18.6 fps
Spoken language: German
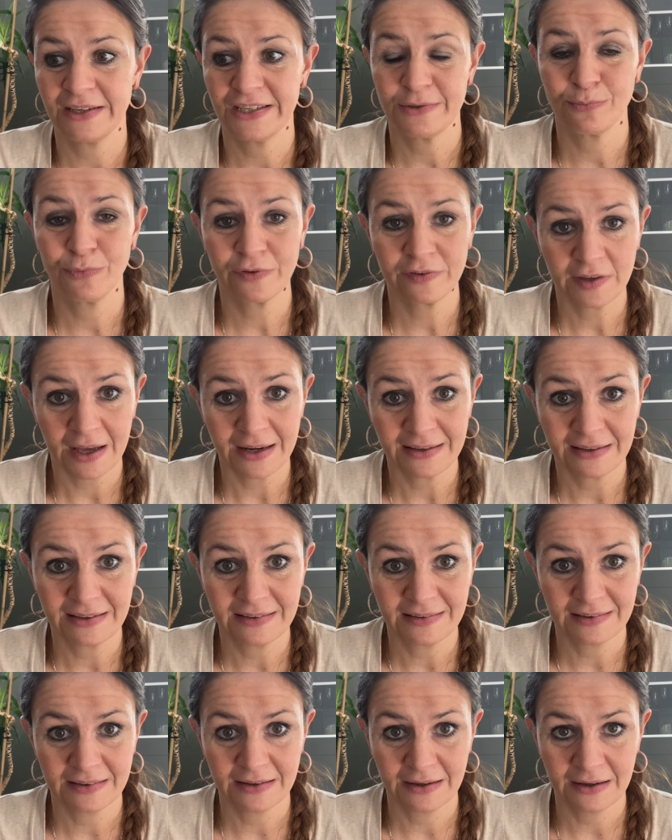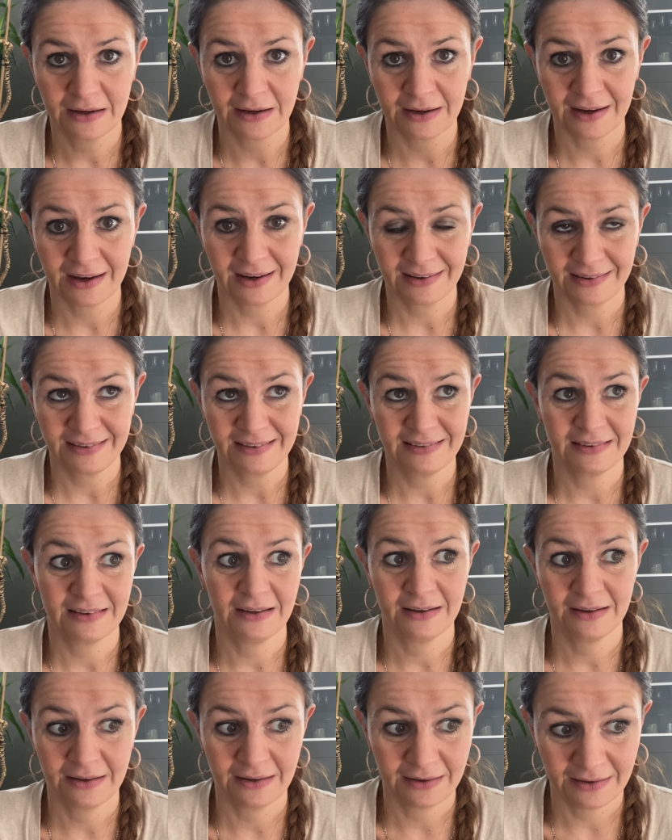Ich muss ja diese,
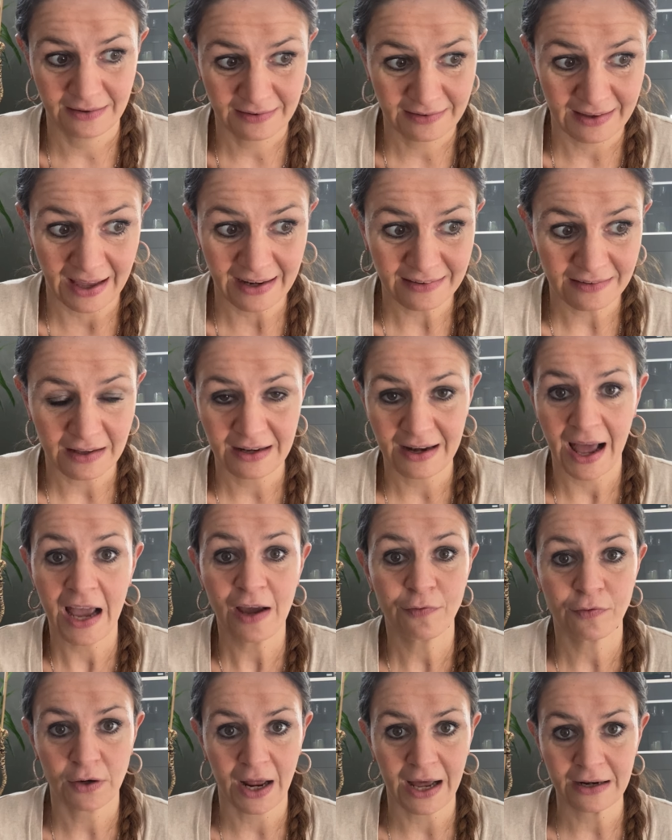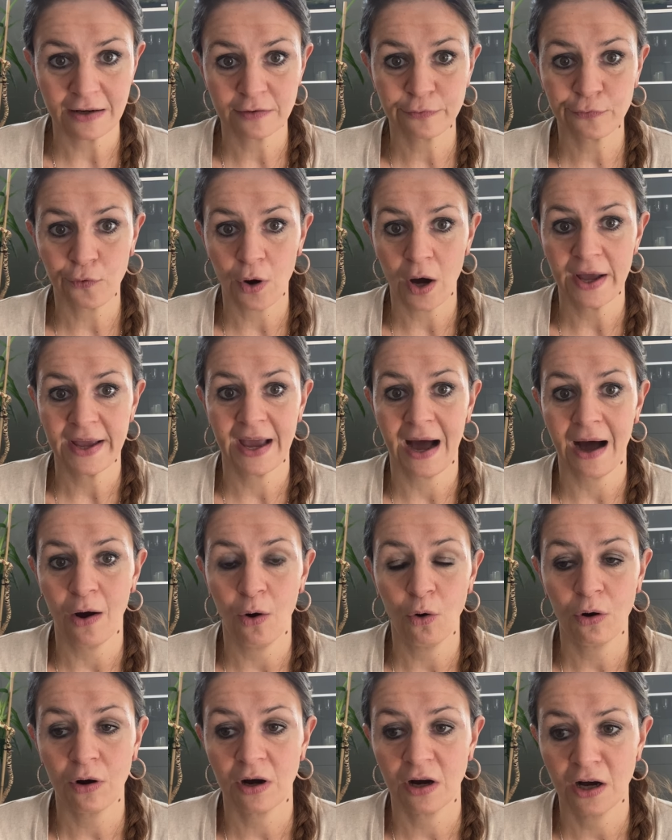dieses ganze Live und alles vorher
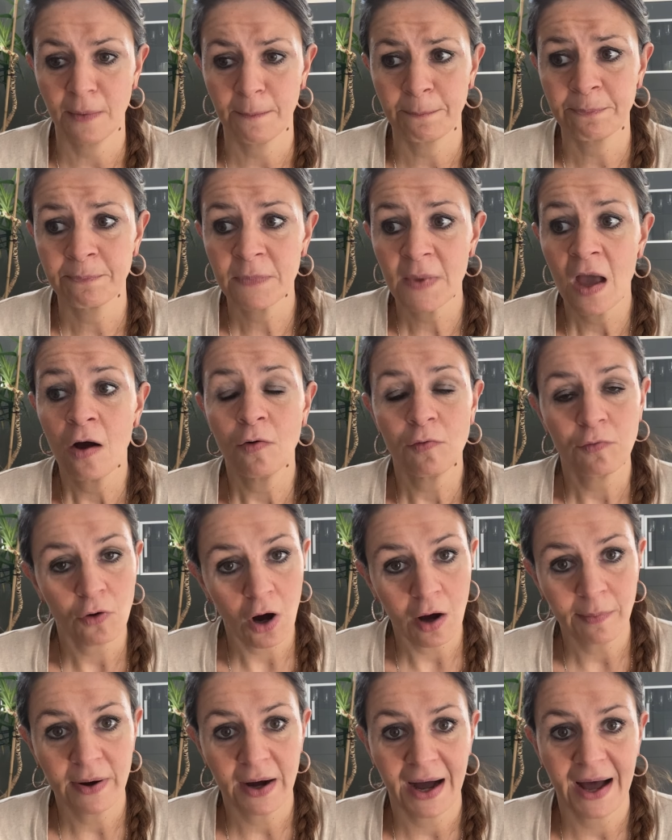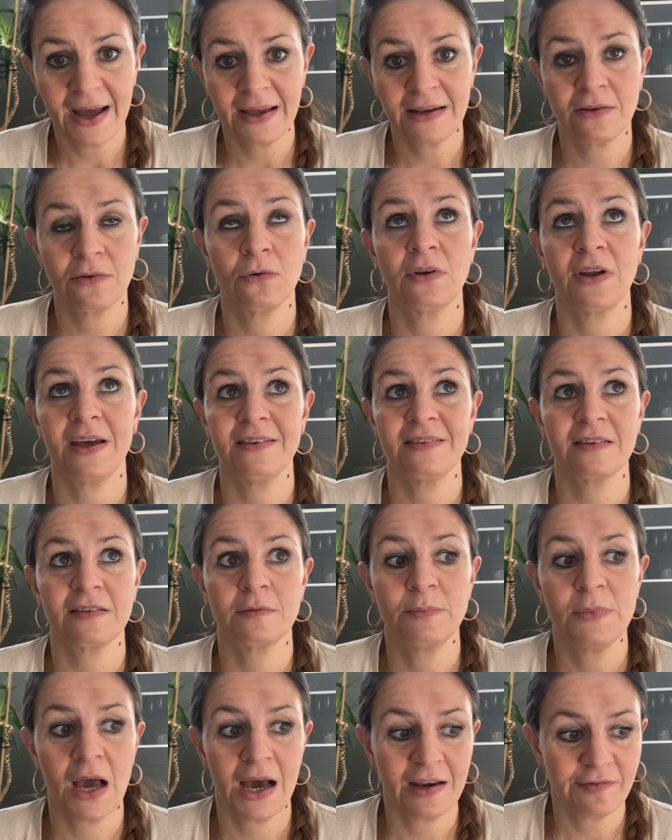auch ähm, vorbereiten und da ist es
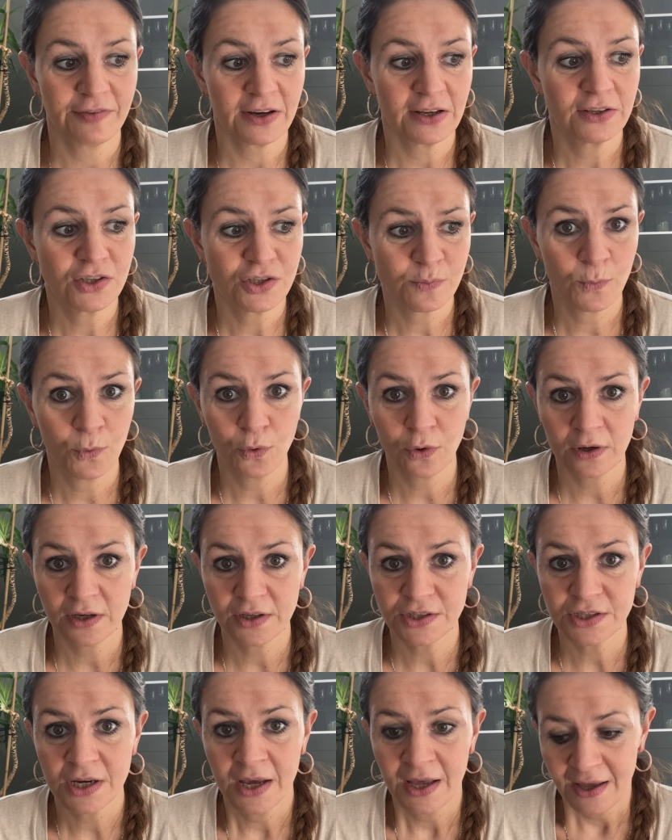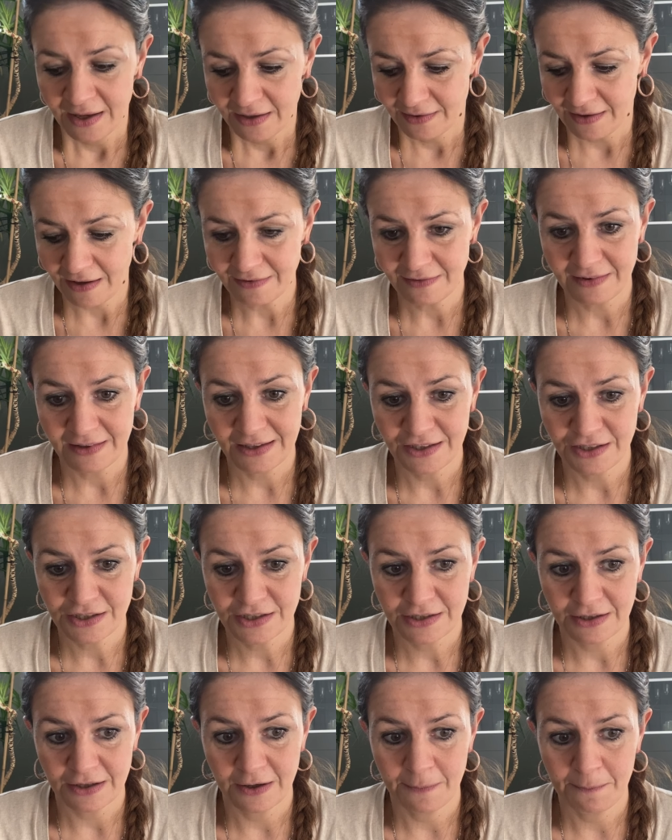mir einfach nicht möglich, dass
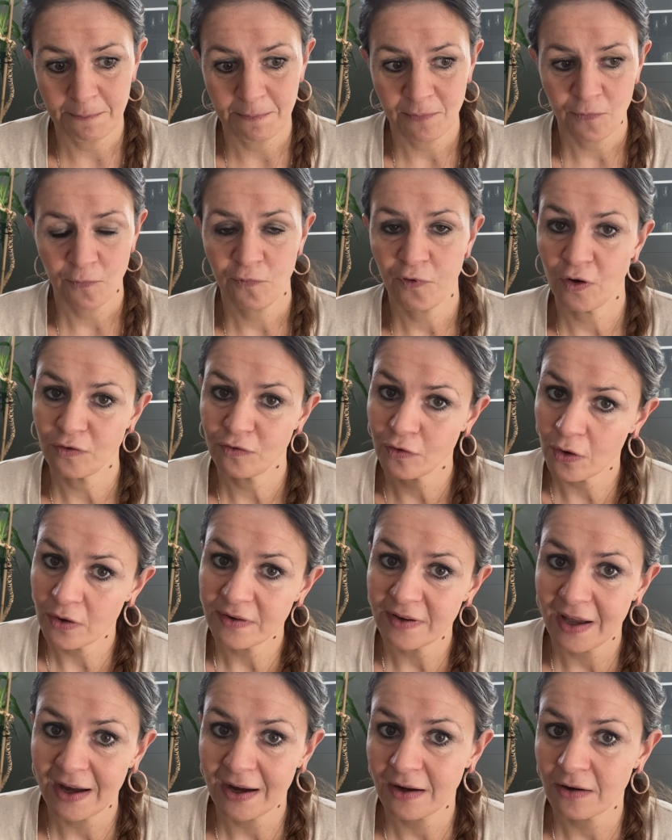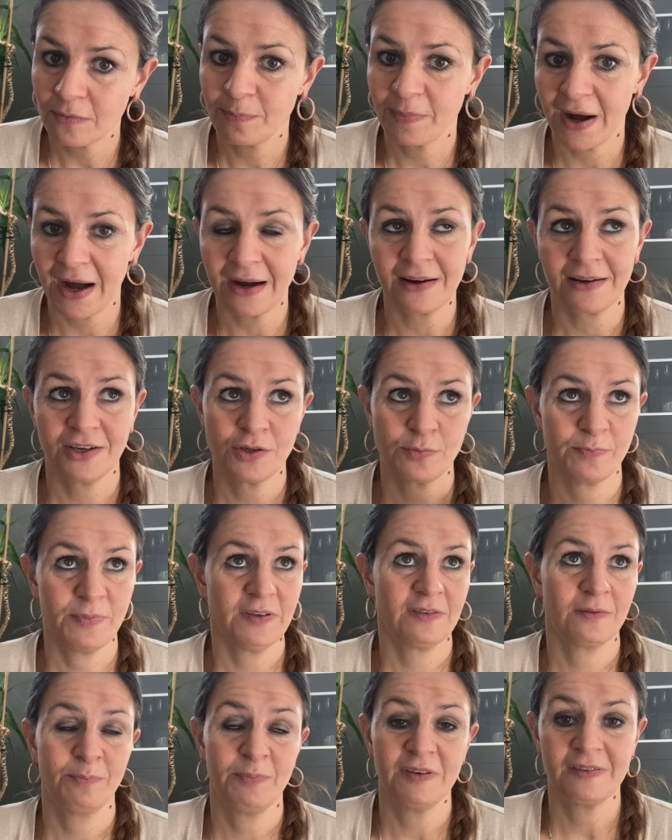ich ähm, von Sonntag praktisch
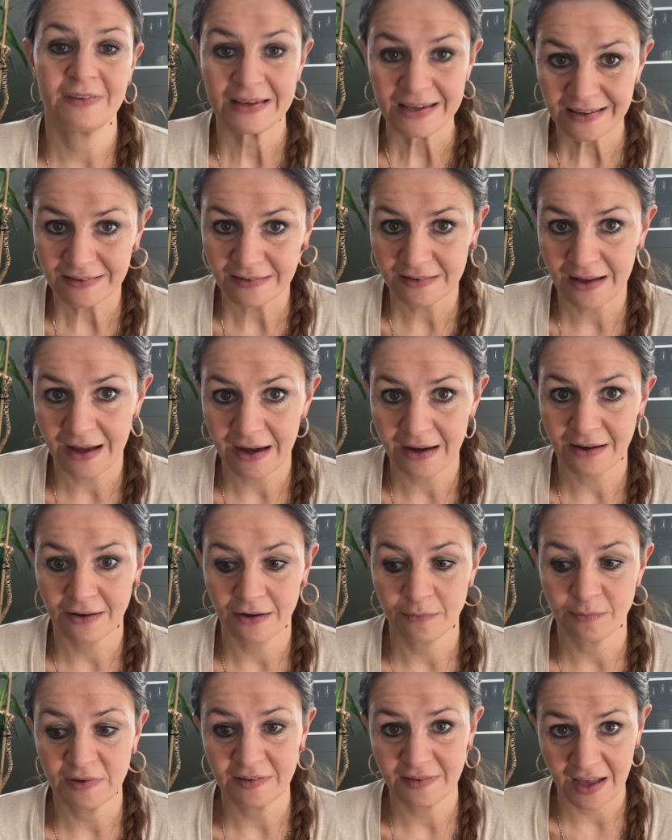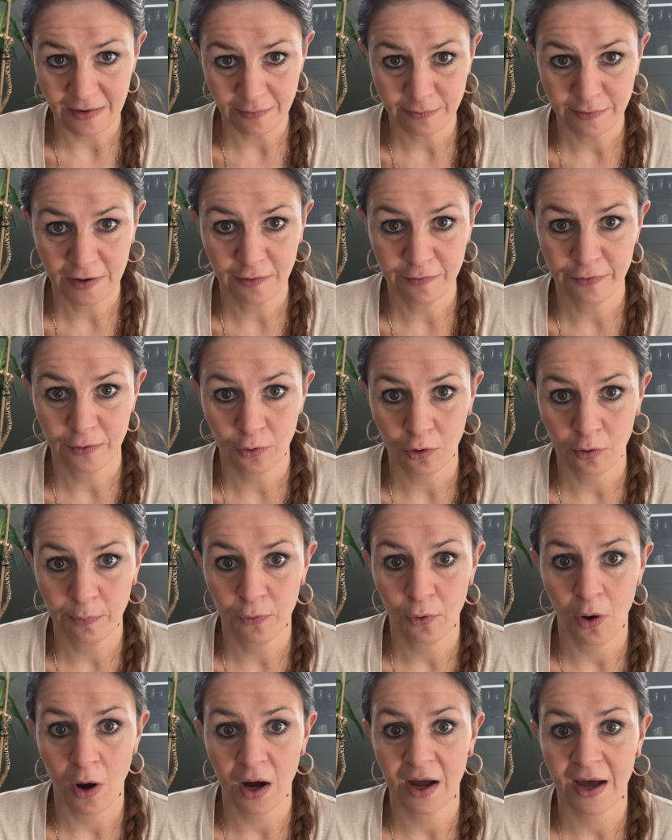bis, bis Dienstag ähm, die
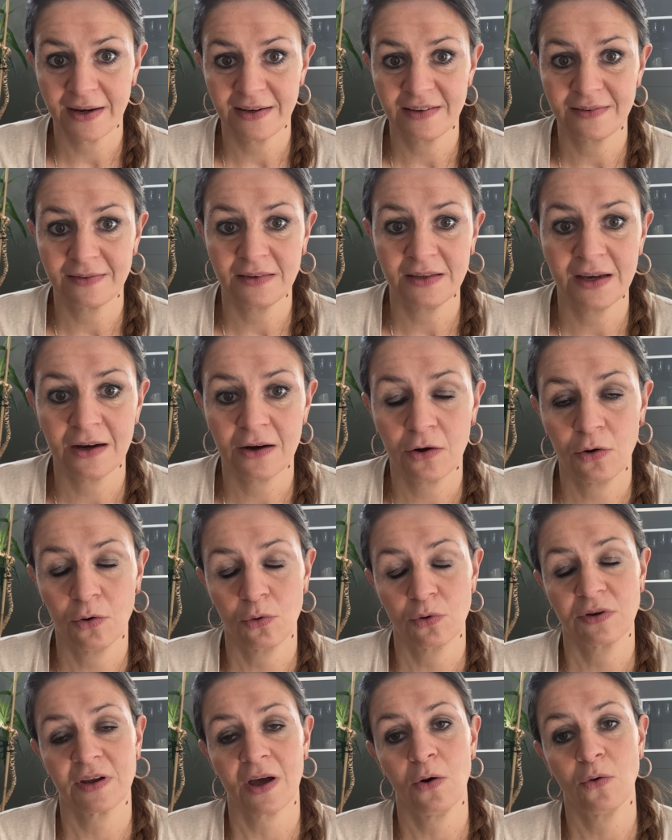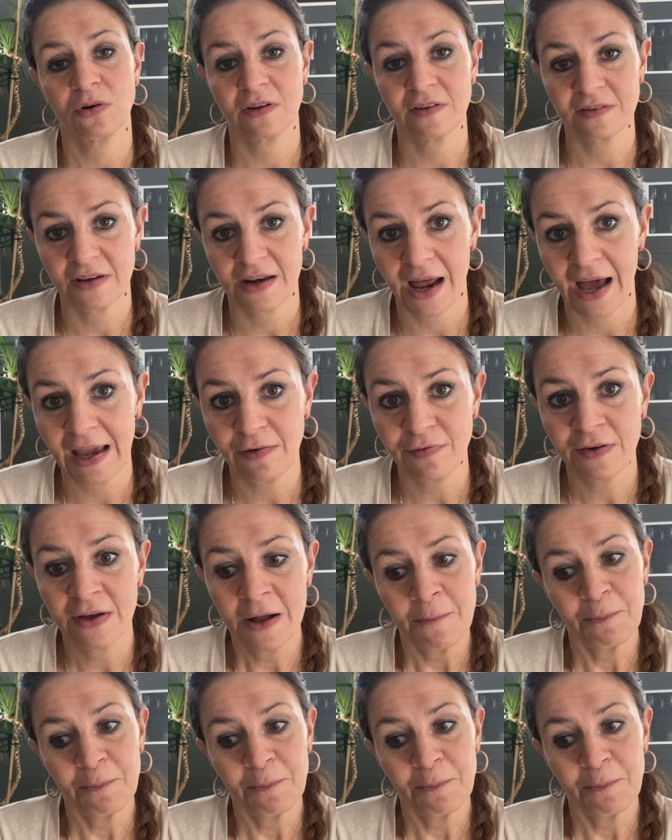Selbsthilfegruppe organisiere und auch das Live.